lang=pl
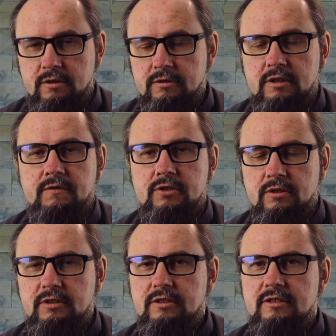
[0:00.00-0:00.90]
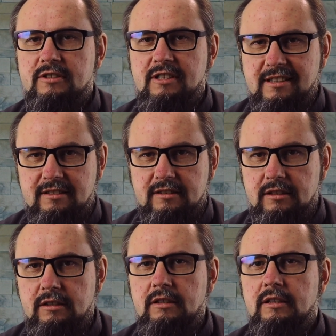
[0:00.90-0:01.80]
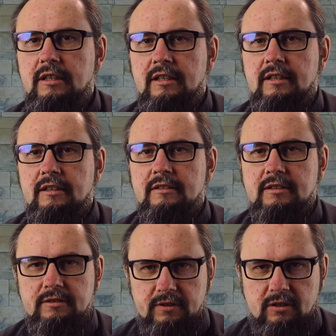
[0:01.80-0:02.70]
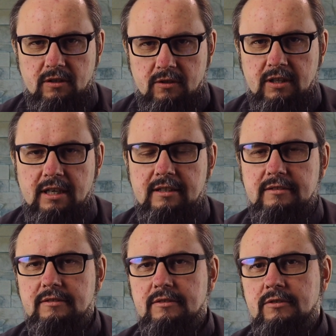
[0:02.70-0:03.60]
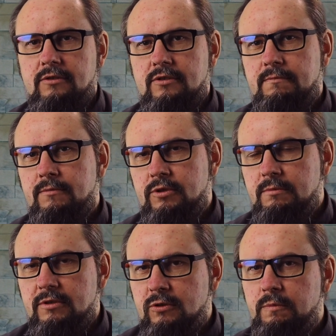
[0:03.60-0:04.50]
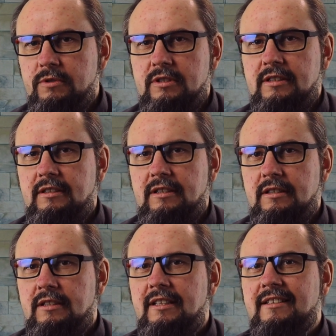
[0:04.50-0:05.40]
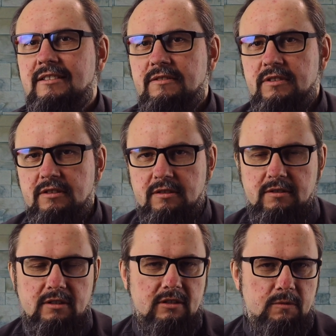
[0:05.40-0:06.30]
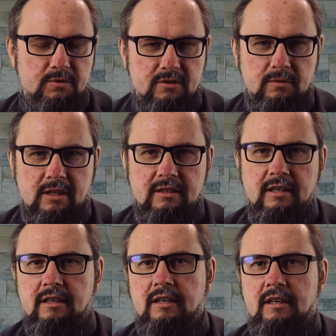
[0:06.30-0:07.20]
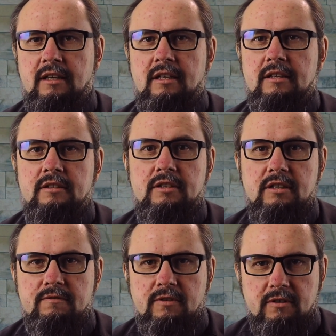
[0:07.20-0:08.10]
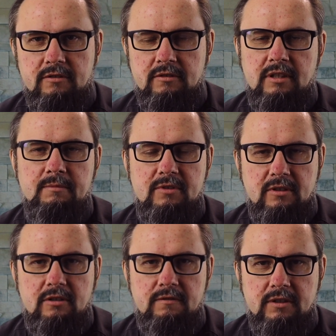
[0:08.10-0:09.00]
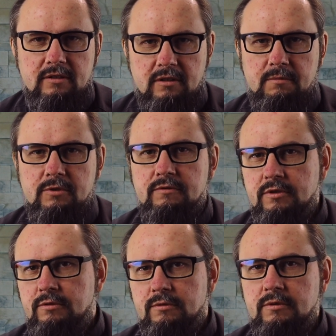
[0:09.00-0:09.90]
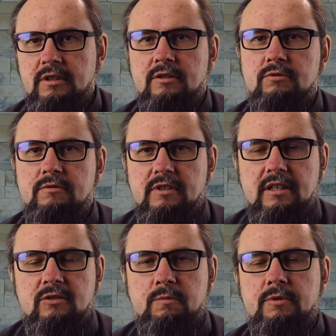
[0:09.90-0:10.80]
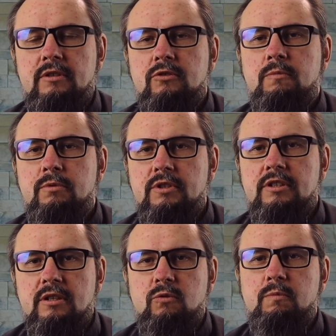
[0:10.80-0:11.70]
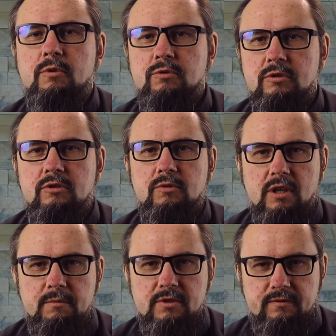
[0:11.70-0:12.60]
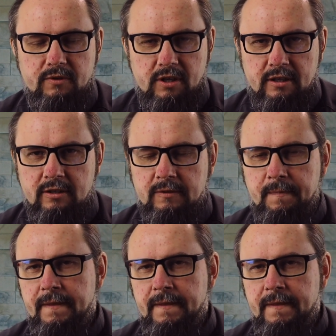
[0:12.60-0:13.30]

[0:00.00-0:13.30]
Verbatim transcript: nie wyciągniesz drzazgi ze swego oka, to że możemy skupić się na takiej negatywnej stronie tego przesłania. Nie wolno nam cokolwiek zrobić w życiu drugiego człowieka, dopóki nie uporządkujemy swojego.